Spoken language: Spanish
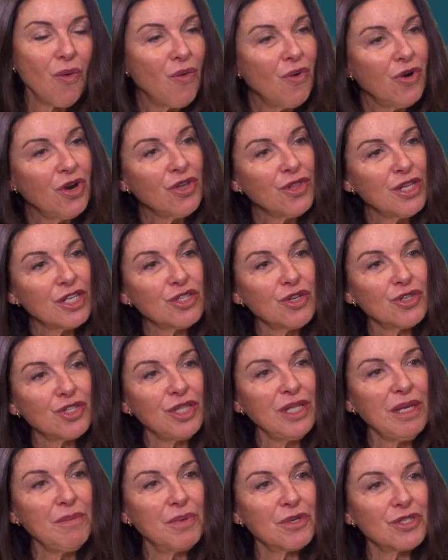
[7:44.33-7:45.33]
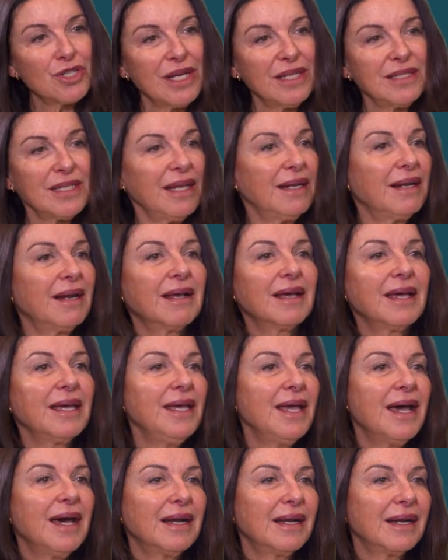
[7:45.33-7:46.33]
Uno de esos tipos es
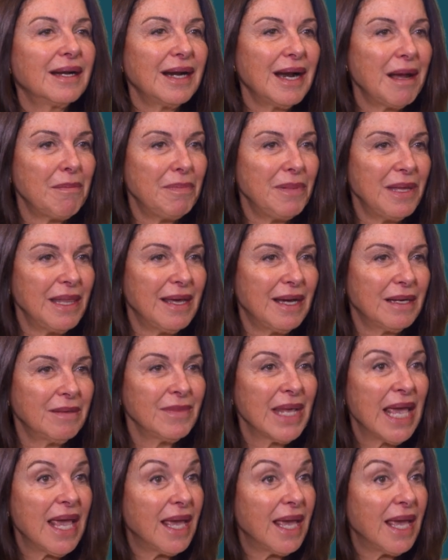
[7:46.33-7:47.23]
energía rápida.